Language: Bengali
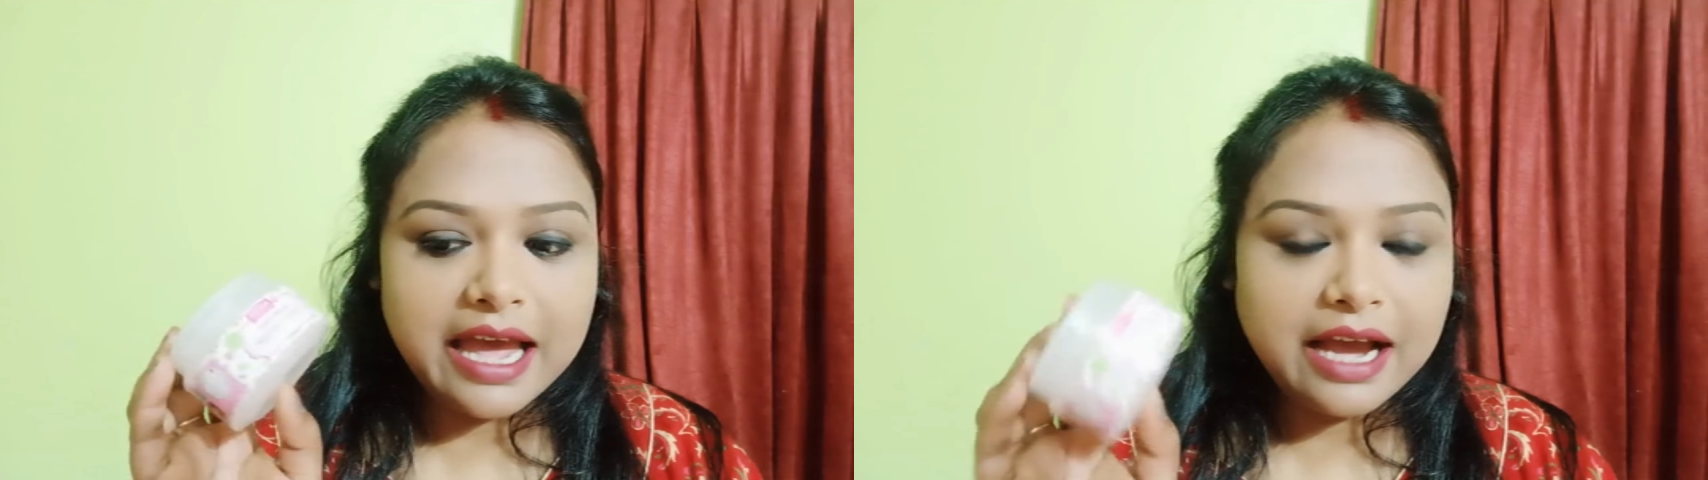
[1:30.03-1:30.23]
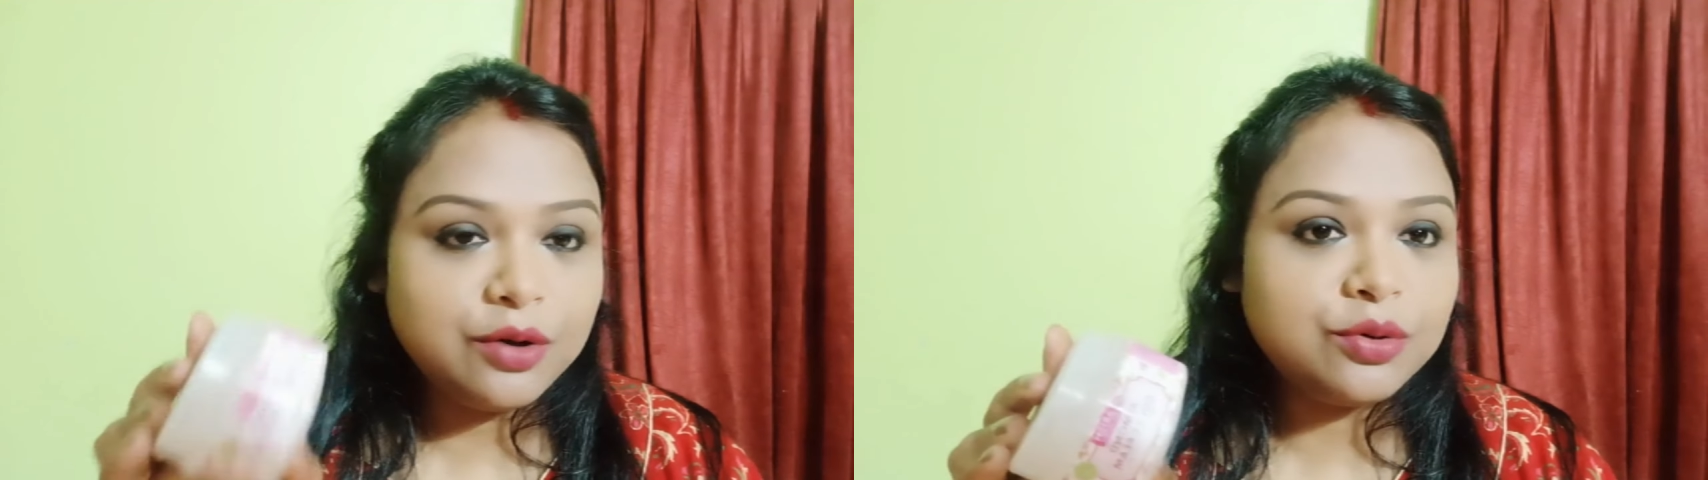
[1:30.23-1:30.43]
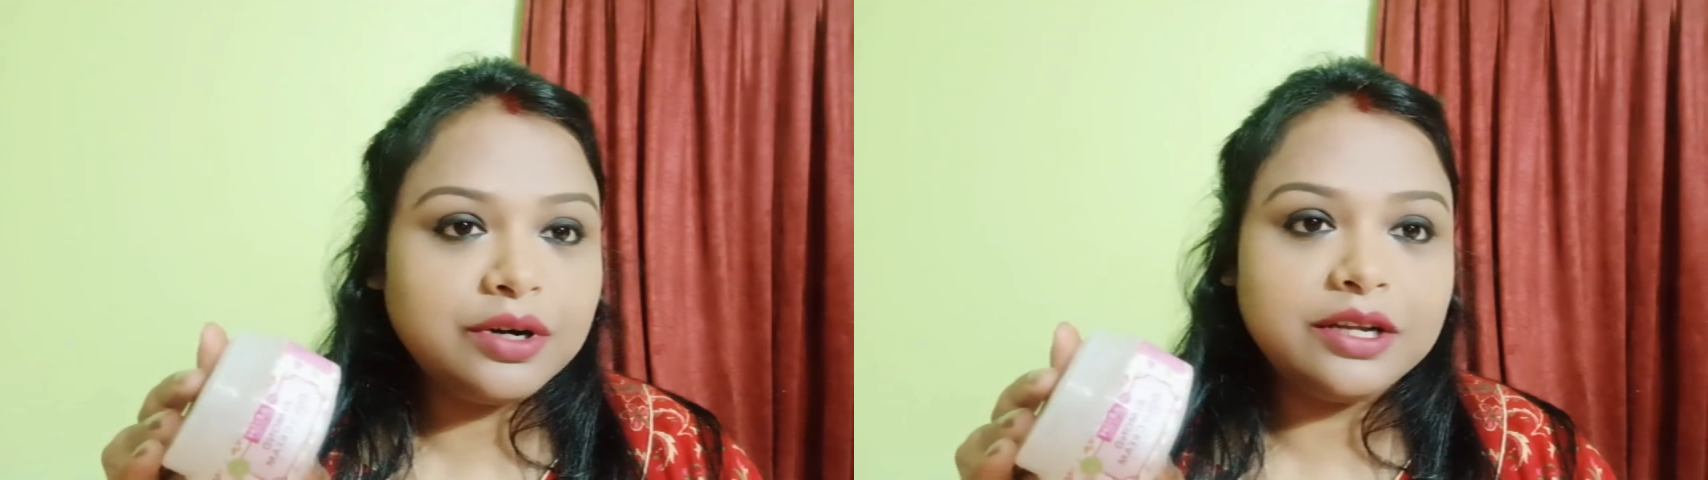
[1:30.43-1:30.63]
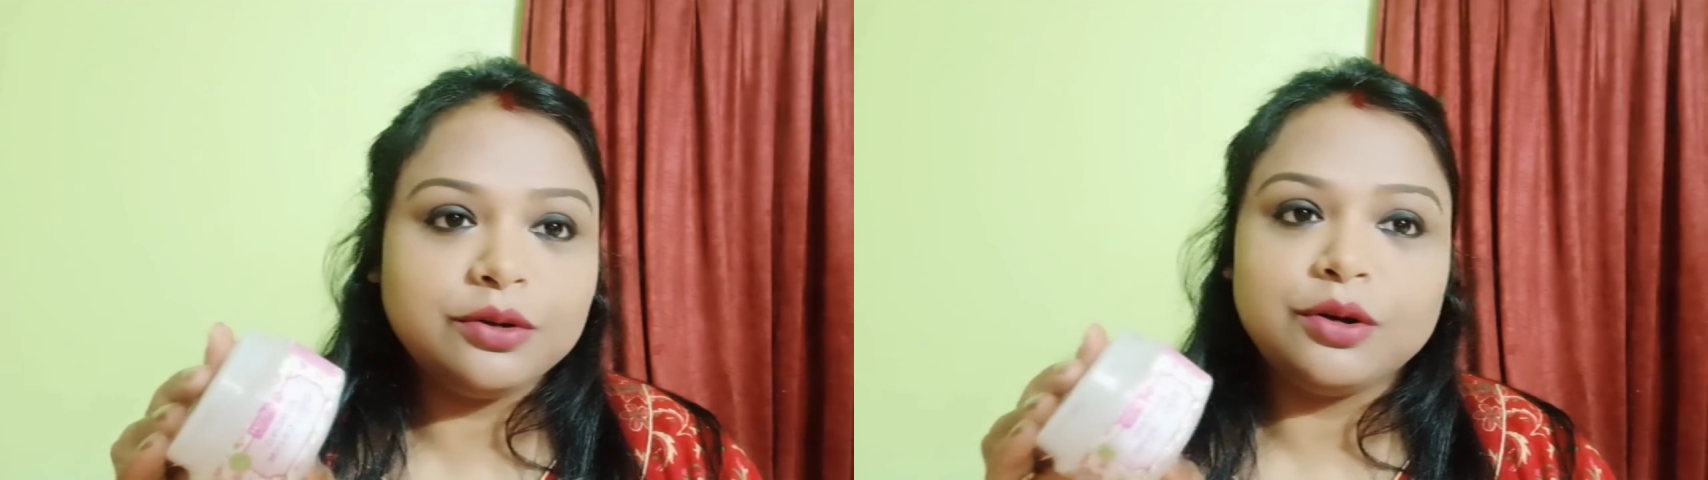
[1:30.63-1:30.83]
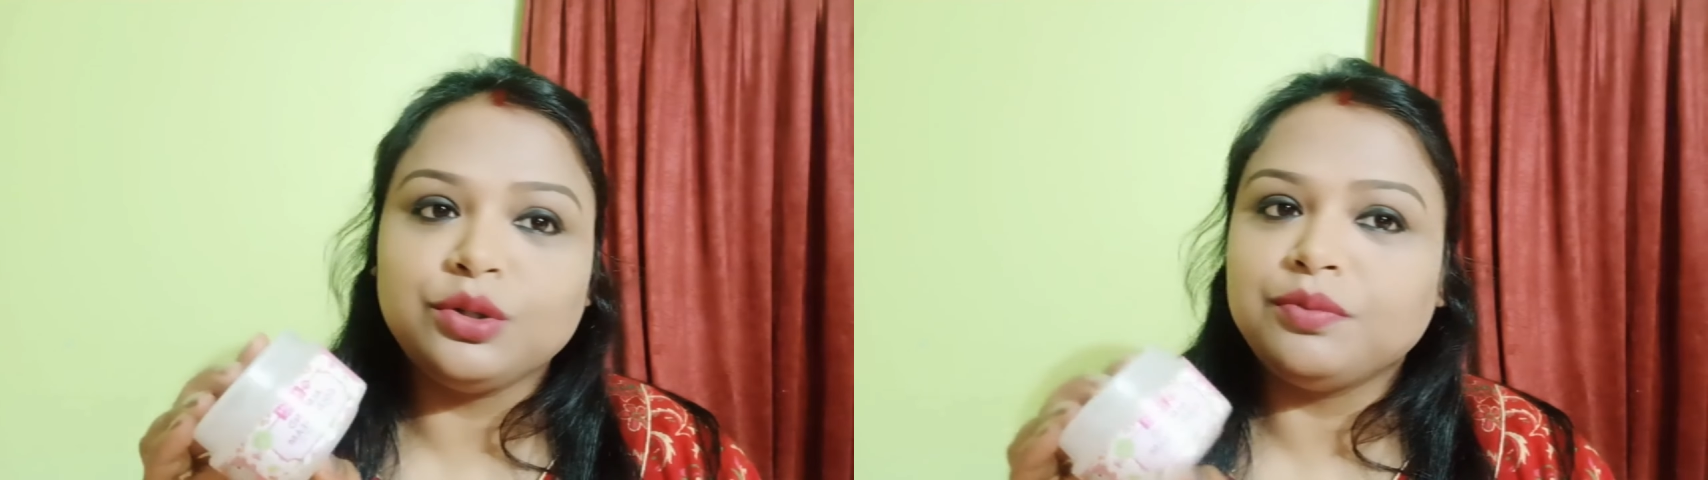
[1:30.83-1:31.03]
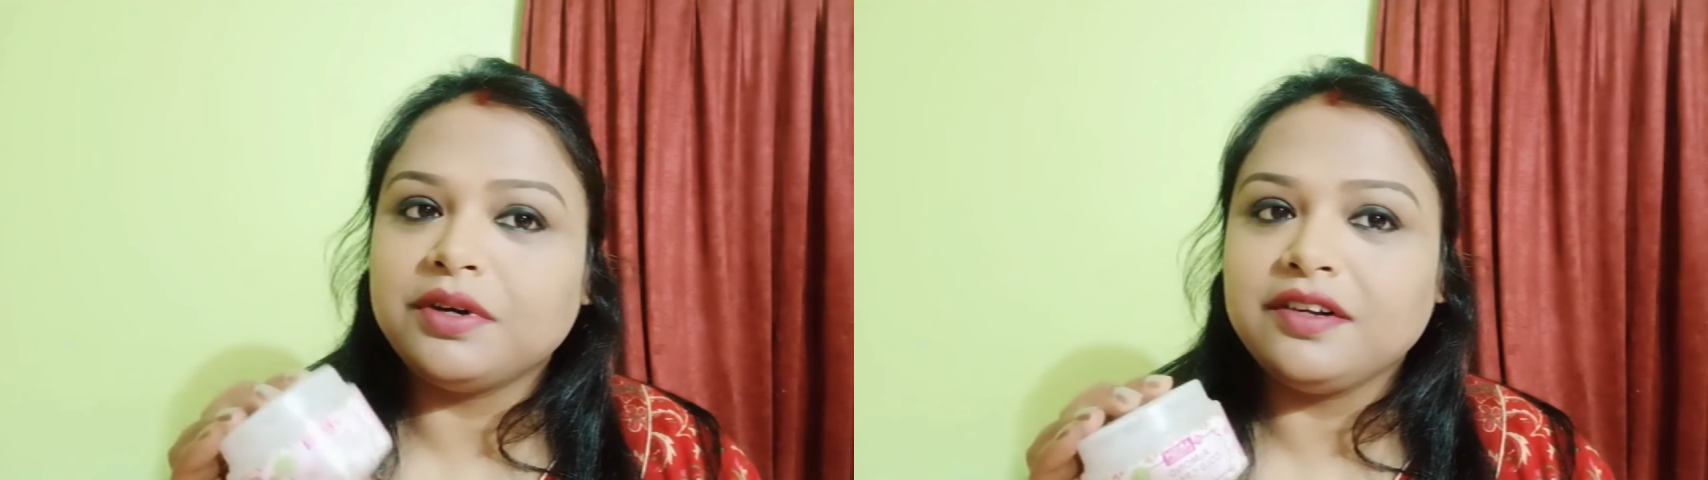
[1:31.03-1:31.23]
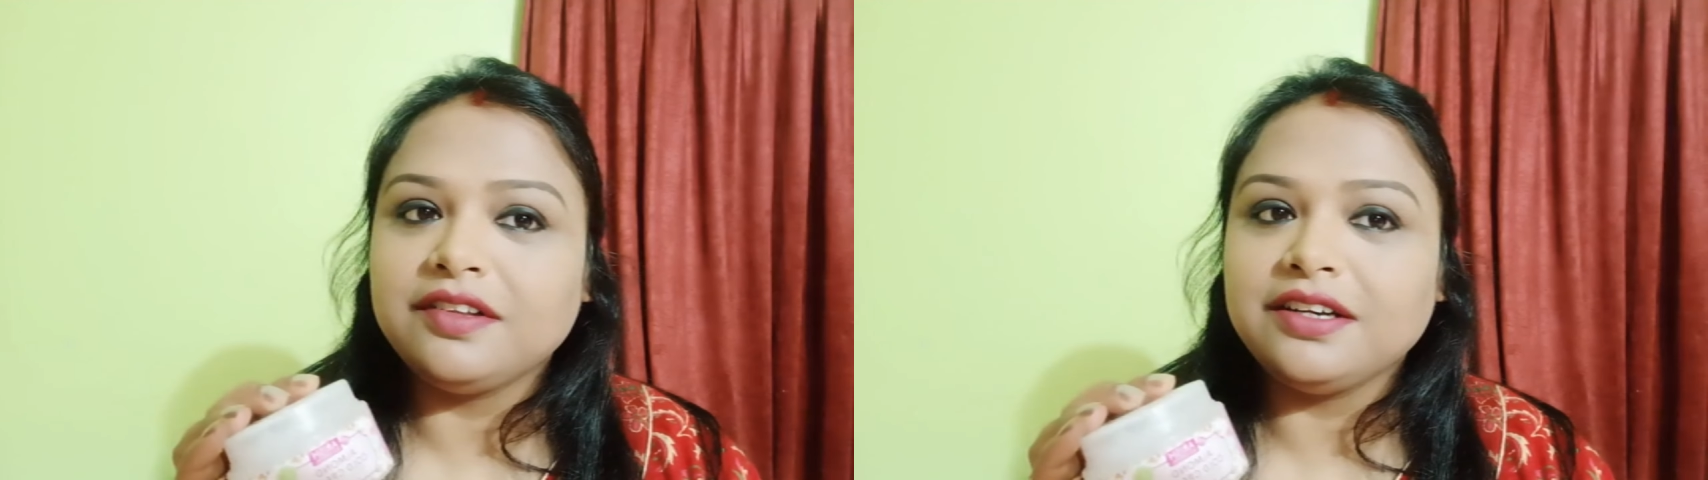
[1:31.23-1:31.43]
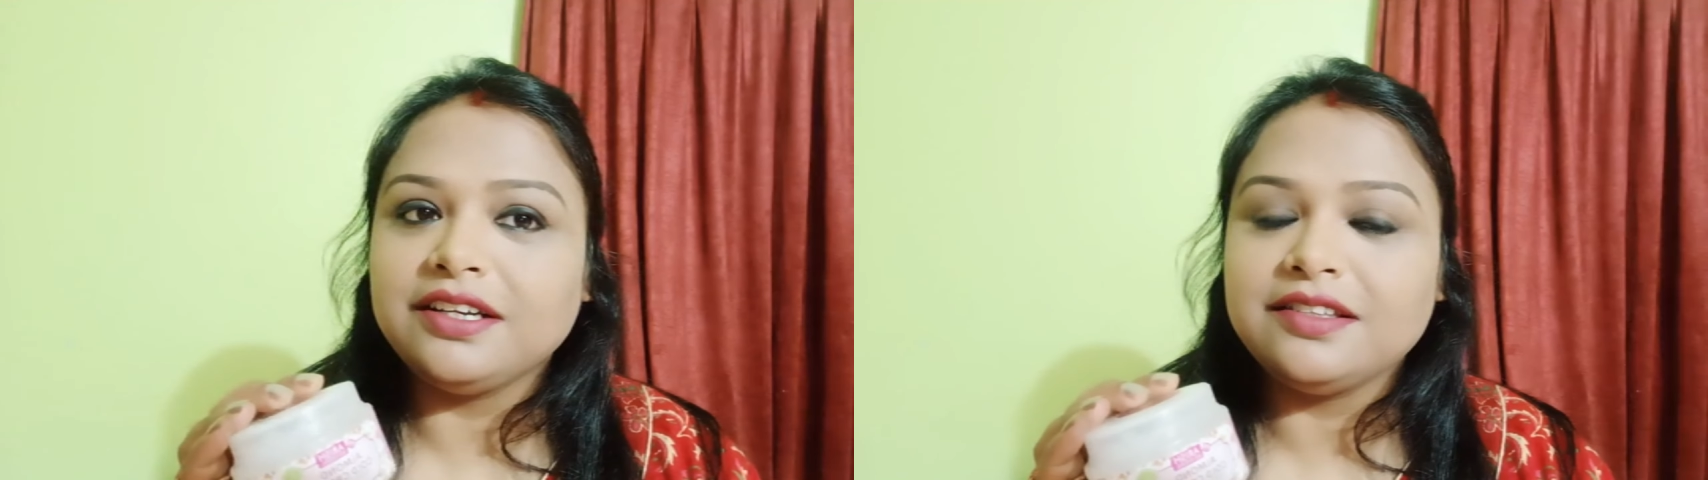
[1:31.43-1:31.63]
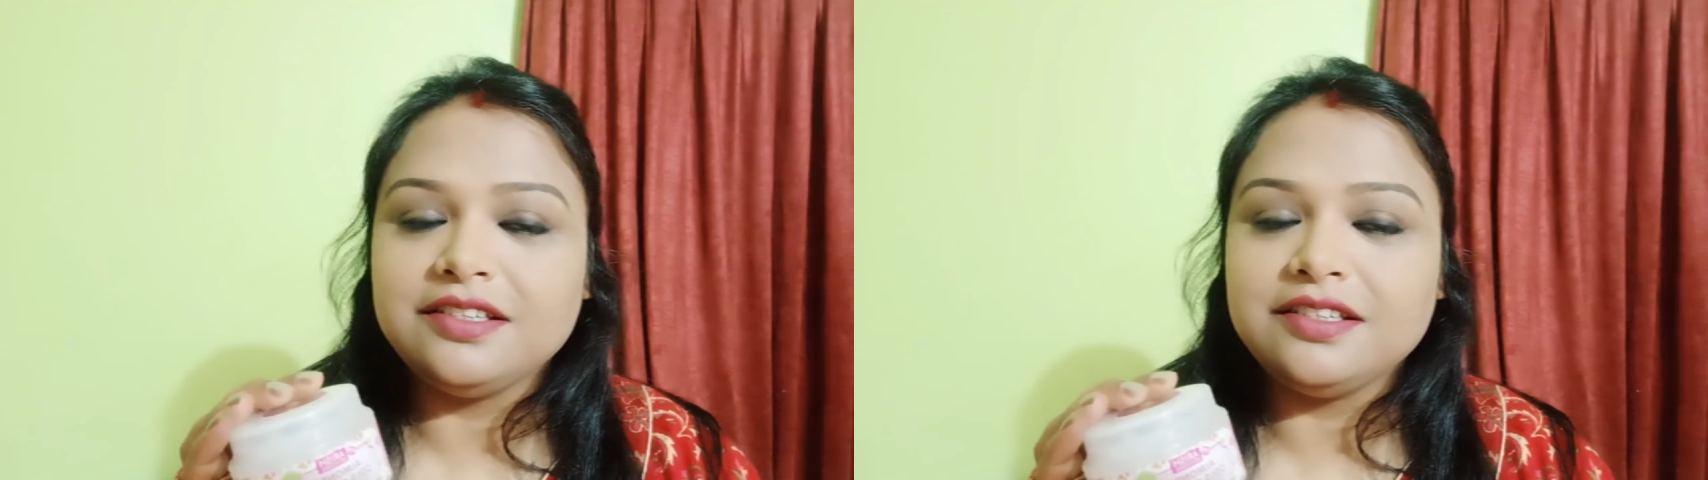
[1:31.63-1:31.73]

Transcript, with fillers: এখন কত পার্সেন্টেজ